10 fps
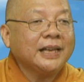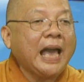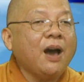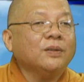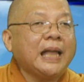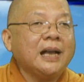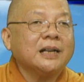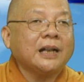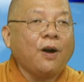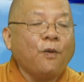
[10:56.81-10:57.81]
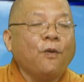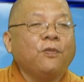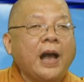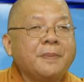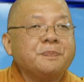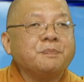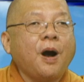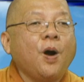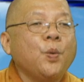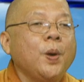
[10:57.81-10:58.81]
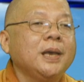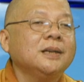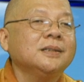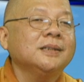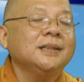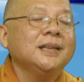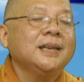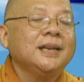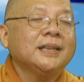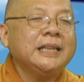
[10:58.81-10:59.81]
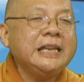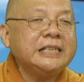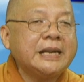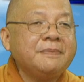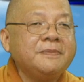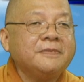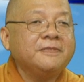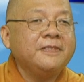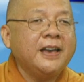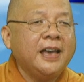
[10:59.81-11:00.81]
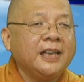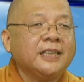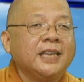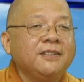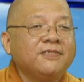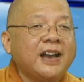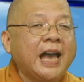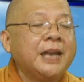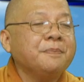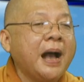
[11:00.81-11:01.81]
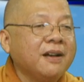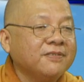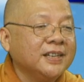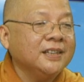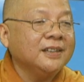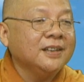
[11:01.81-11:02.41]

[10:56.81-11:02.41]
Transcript: cao tăng cầu pháp bỏ quê hương đi trăm về chỉ vài ba vị